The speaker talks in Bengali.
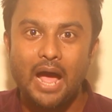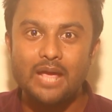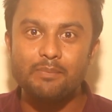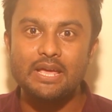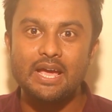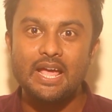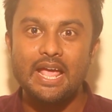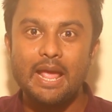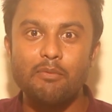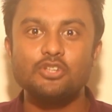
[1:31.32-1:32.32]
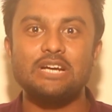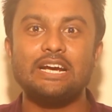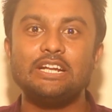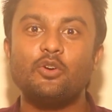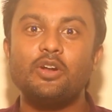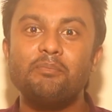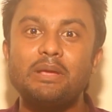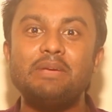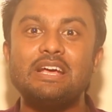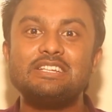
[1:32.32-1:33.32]
আইবিএ এবং জাহাঙ্গীরনগরের
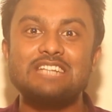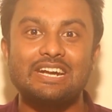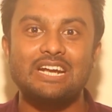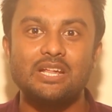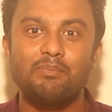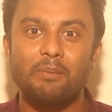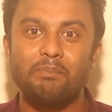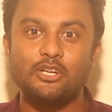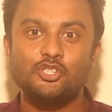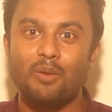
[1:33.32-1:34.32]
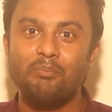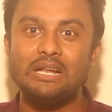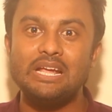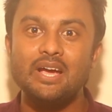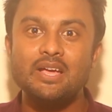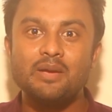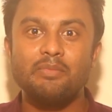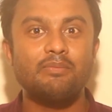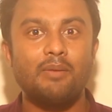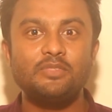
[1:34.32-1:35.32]
বিবিএ চারটা ডিপার্টমেন্ট সব মিলিয়ে
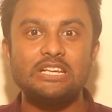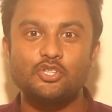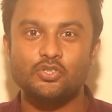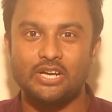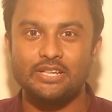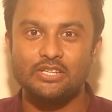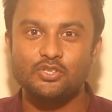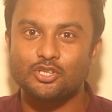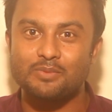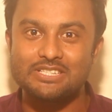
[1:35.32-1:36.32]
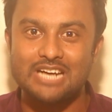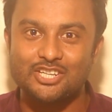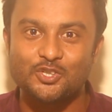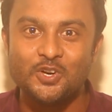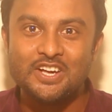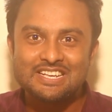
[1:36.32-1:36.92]
মিনিমাম তিনশো সাড়ে তিনশো অথবা চারশো